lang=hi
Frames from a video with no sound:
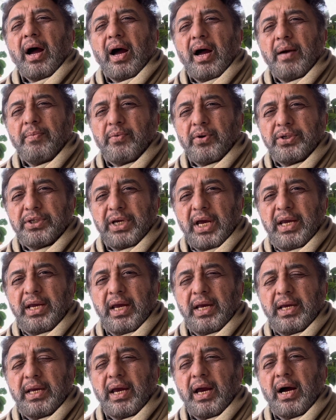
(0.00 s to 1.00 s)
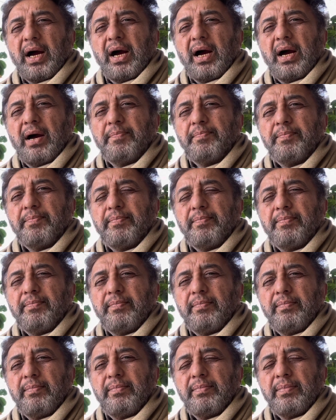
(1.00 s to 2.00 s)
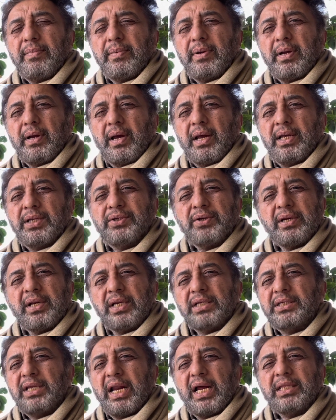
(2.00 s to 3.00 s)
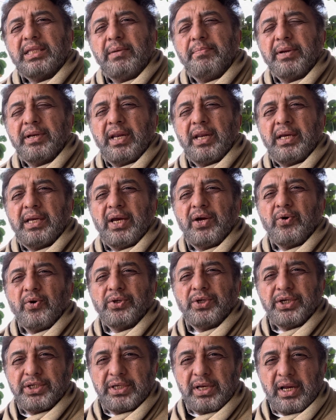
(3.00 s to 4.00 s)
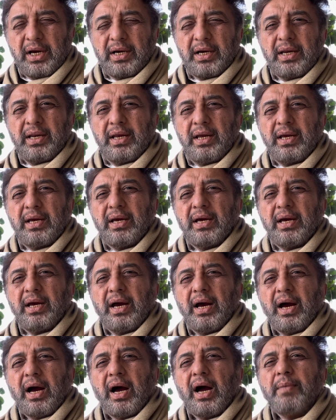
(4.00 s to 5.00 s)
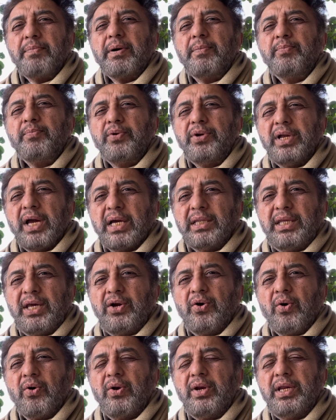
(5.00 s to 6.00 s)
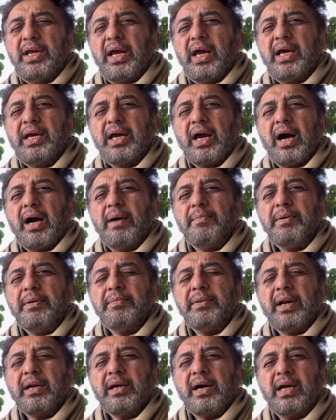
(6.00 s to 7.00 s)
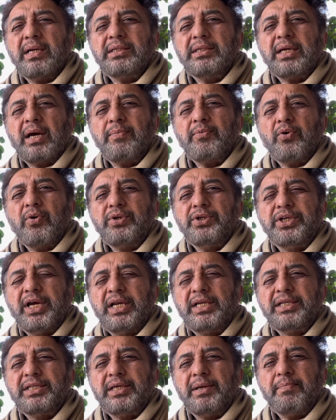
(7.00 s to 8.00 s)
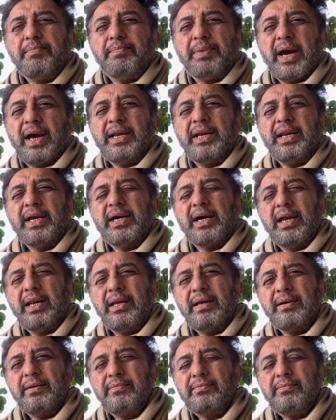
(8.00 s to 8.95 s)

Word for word: आपको चाहिए कि आप इस वक्त नज़रियाती बनने की कोशिश ना करें आपका बुनियादी गोल ये है कि आप इमरान खान साहब को जेल से बाहर निकालें